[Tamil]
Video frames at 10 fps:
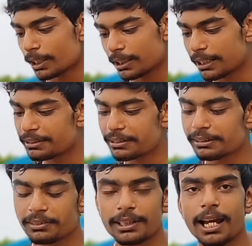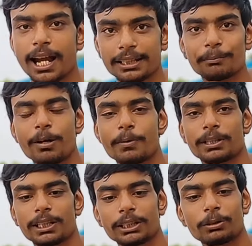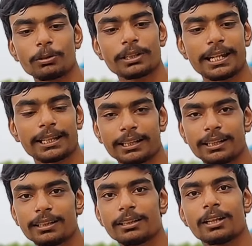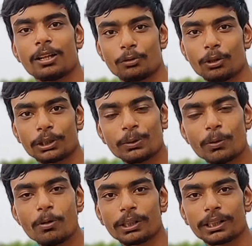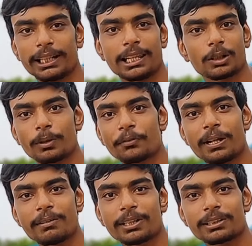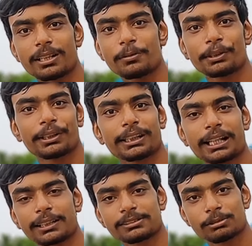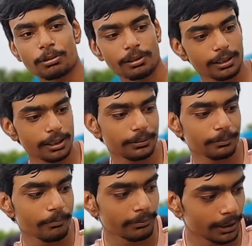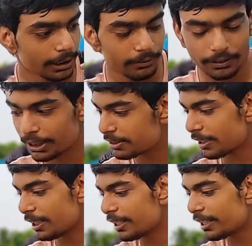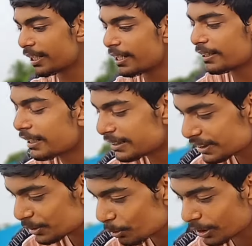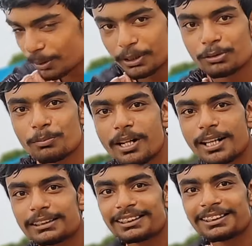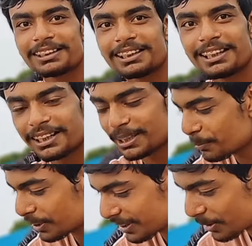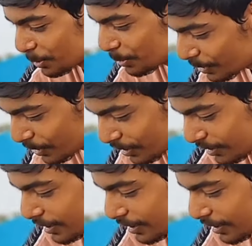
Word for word: எனக்கு தெரிஞ்சது வந்து ஆட்டம் பாமாக தான் இருக்கும்னு நினைக்கிறேன் ஸோ இதுவும் ஒரு எல்லாருக்குமே ஃபேவரட்டான ஒரு கிராக்கர்ஸ்னு சொல்லலாம் வெடிச்சாலே ரஜினி சொல்கிற மாதிரி சும்மா அதிரியது இல்லை அதே மாதிரி தான் சவுண்டு வரும்